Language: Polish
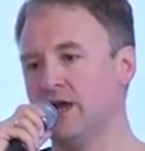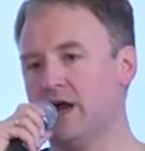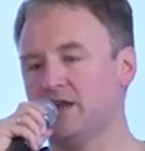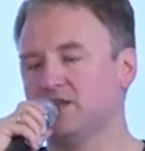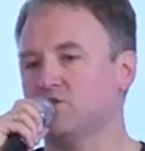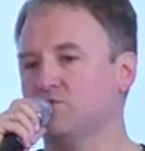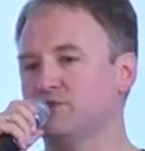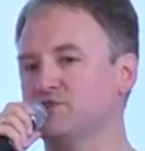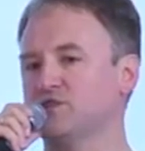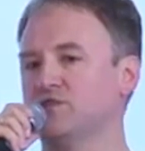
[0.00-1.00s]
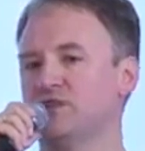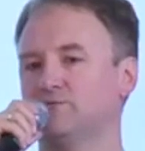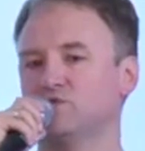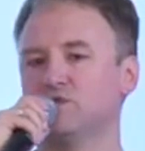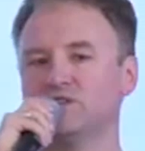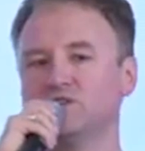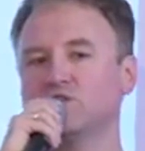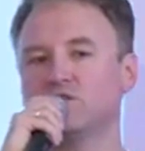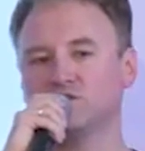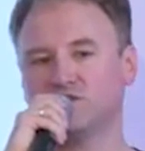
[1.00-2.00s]
ale ta grupa docelowa na przykład nie do
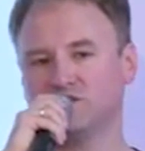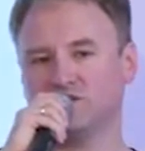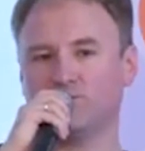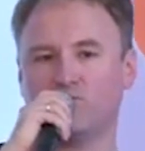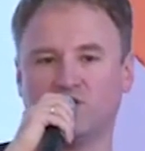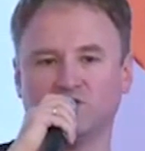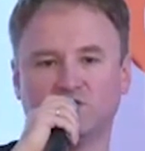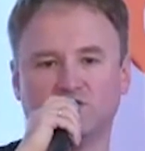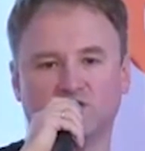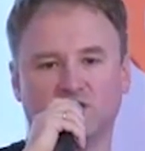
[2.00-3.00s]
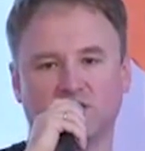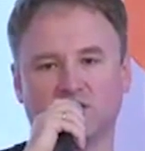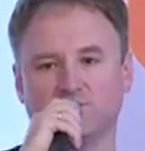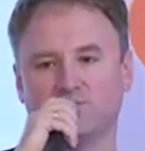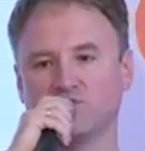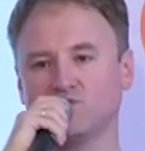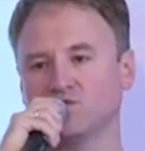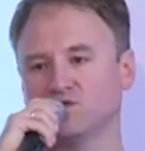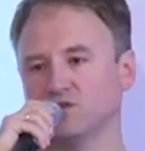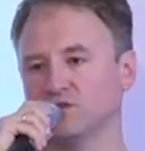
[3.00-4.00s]
końca chce nam płacić za
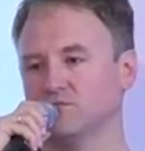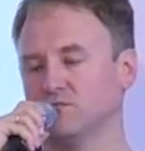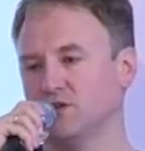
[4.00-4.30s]
produkty